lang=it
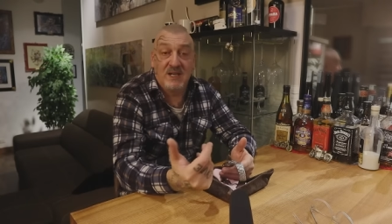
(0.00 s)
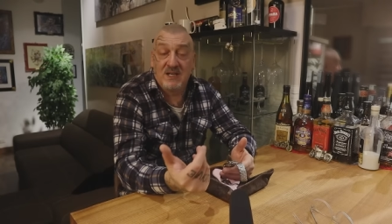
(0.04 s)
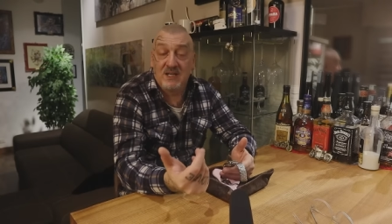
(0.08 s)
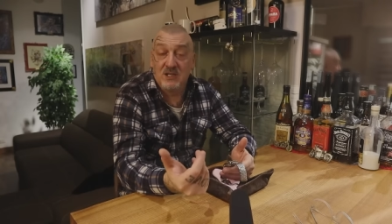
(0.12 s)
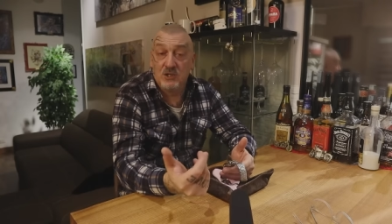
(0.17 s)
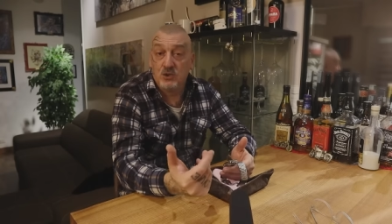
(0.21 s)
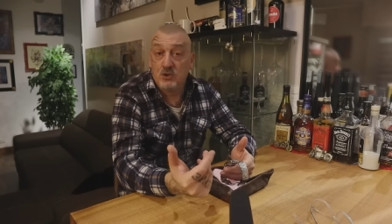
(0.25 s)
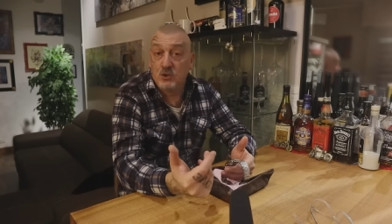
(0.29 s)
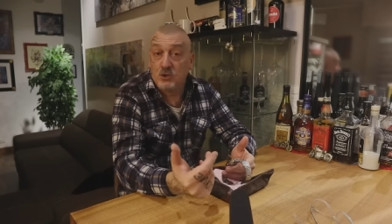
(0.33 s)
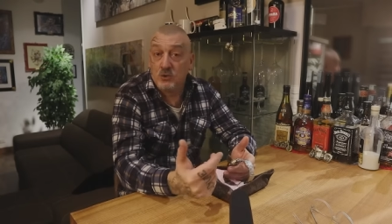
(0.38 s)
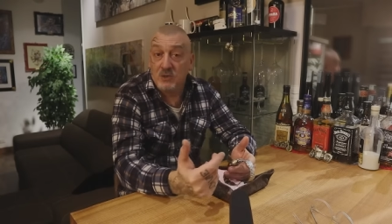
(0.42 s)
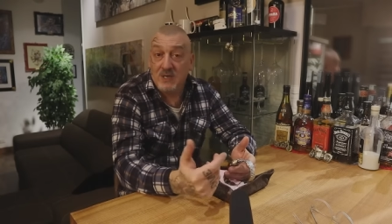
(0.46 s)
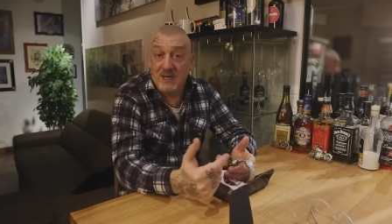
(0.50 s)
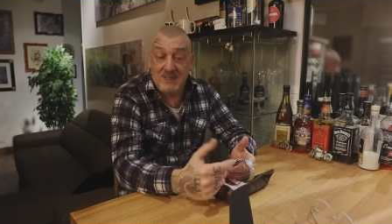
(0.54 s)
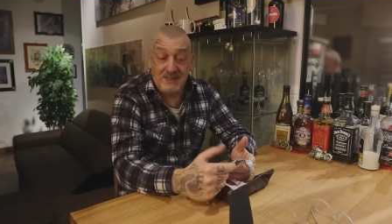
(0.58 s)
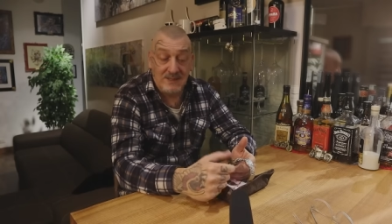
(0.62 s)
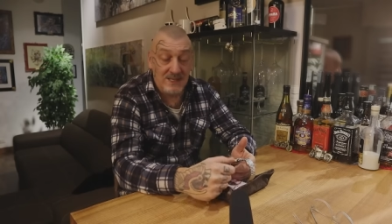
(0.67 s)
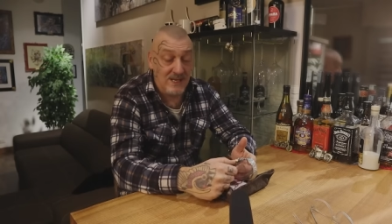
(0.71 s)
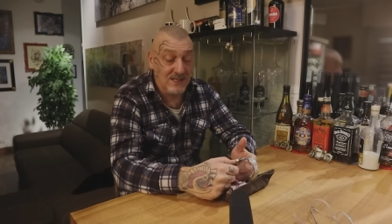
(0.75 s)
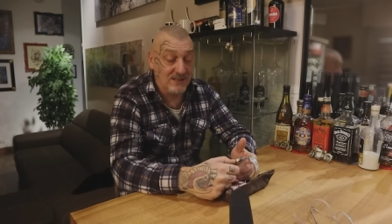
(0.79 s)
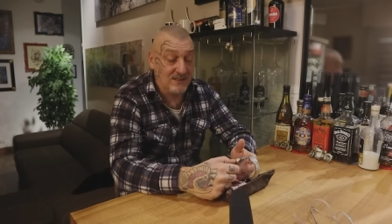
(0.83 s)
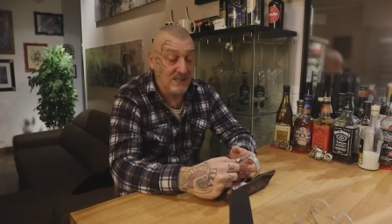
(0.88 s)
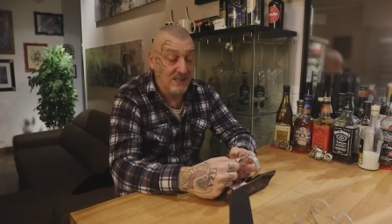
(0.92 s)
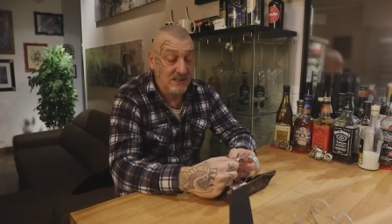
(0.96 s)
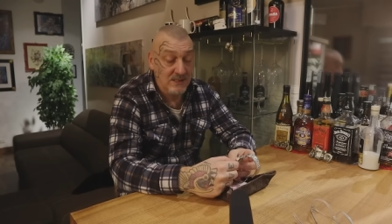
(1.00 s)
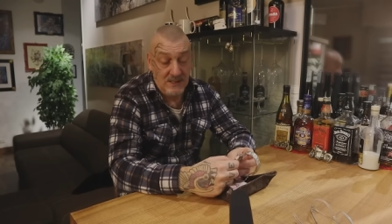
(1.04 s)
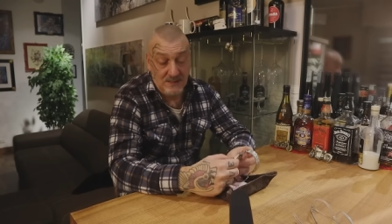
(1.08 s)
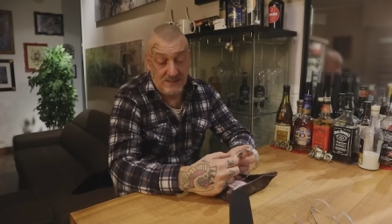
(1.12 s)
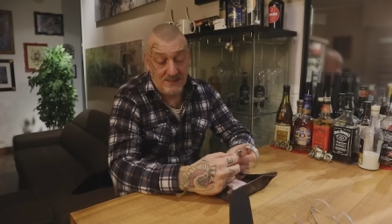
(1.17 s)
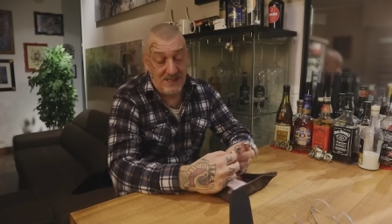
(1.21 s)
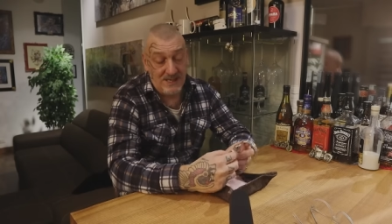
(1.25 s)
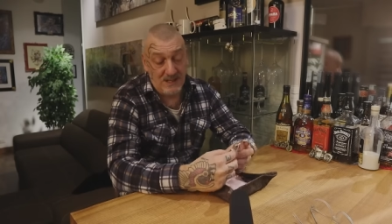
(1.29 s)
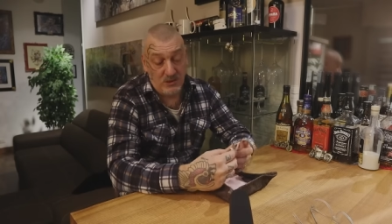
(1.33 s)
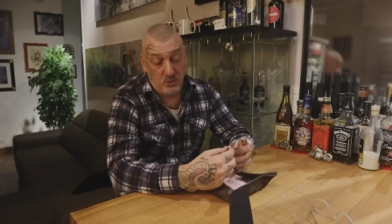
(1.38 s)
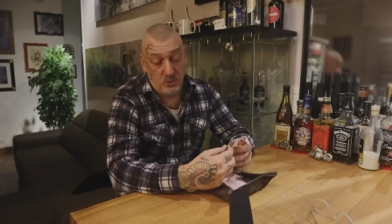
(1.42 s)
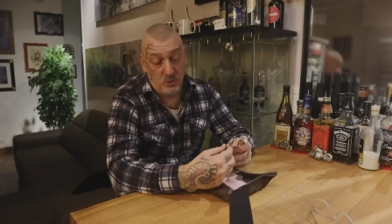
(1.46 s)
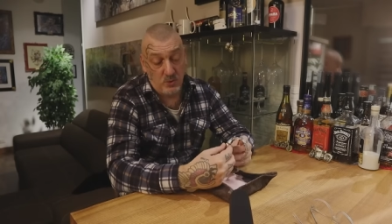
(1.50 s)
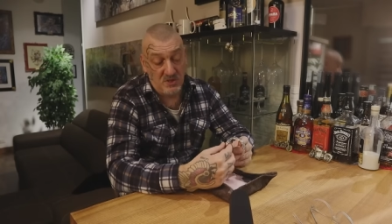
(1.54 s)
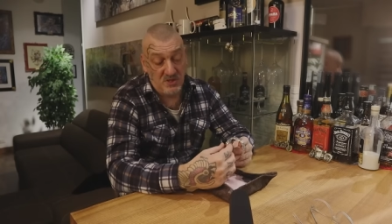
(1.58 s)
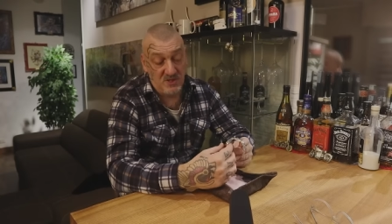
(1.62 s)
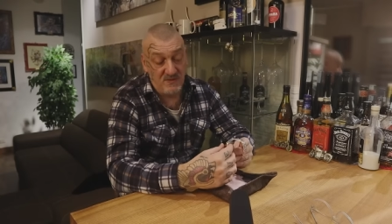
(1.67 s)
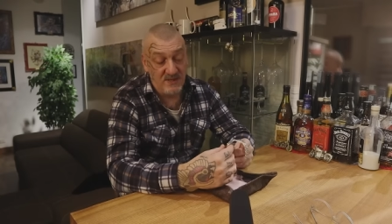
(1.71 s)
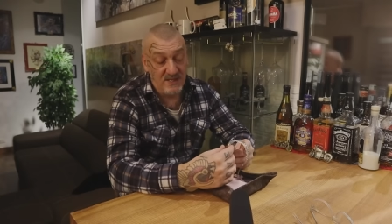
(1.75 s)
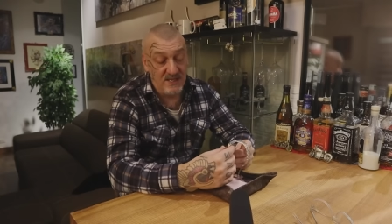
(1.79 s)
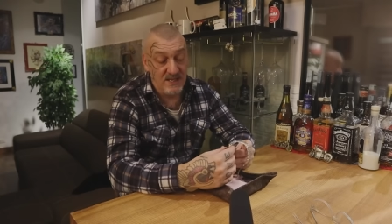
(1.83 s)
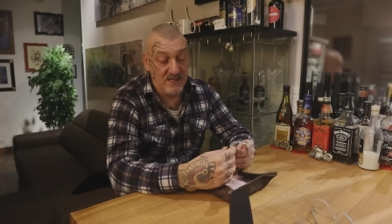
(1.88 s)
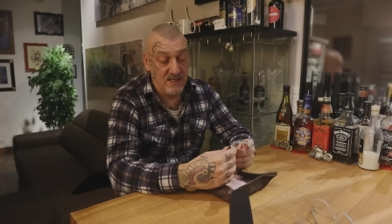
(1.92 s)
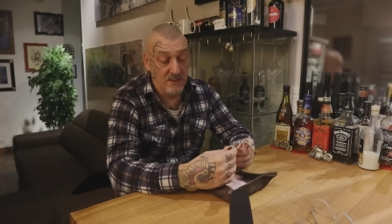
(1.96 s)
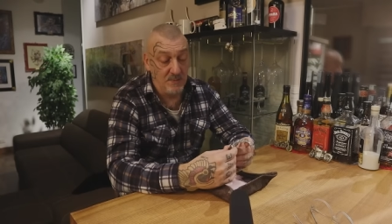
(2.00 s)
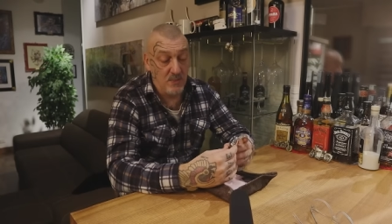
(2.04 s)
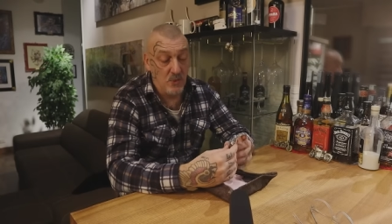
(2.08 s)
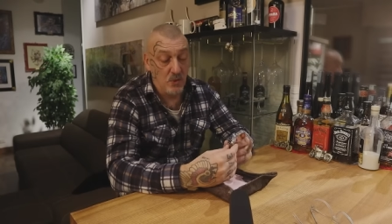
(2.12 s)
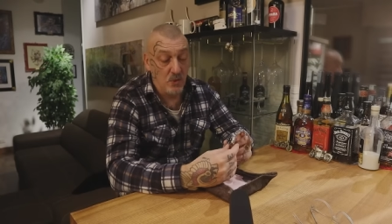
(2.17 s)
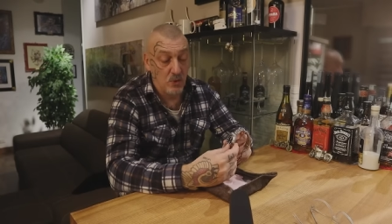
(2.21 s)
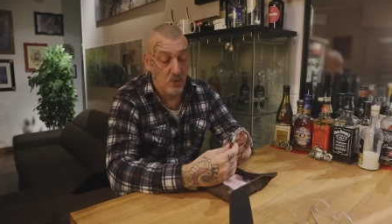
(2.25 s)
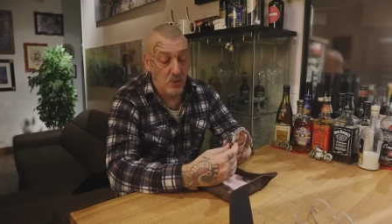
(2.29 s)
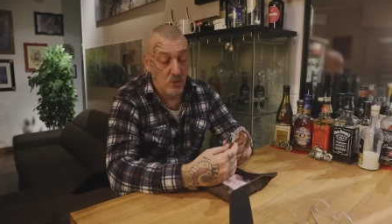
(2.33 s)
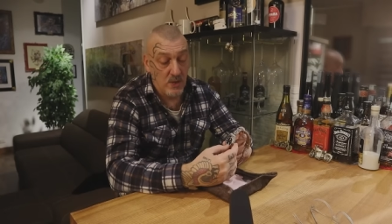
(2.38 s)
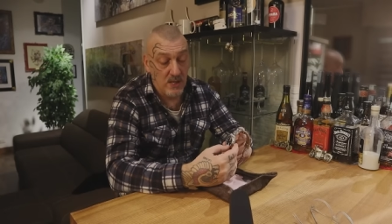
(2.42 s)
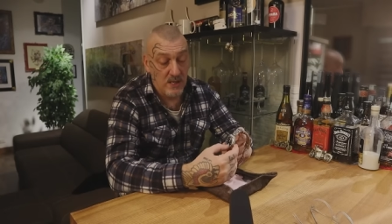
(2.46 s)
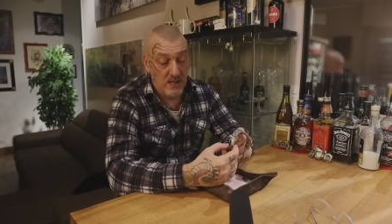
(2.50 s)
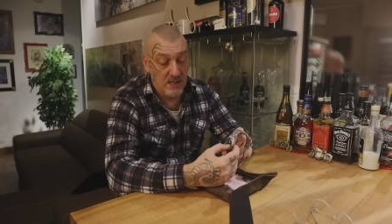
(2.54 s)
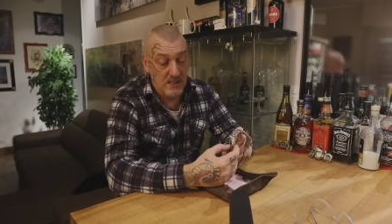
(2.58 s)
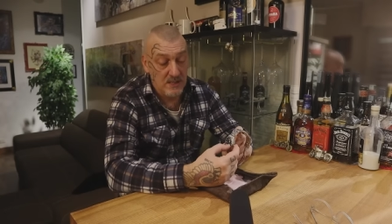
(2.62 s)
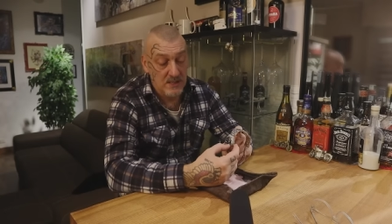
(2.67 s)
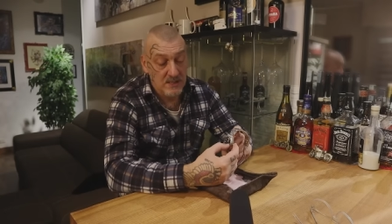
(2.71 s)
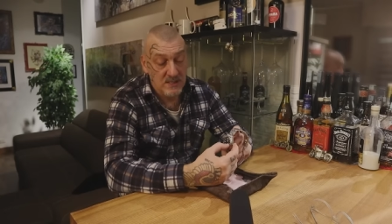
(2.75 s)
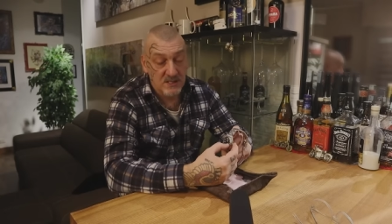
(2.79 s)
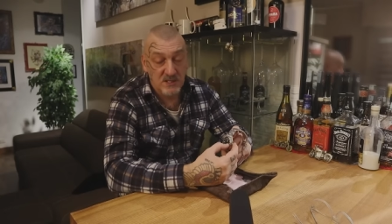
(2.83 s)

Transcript: anche il giorno e la data. Tra l'altro qui si vede anche poco, eh.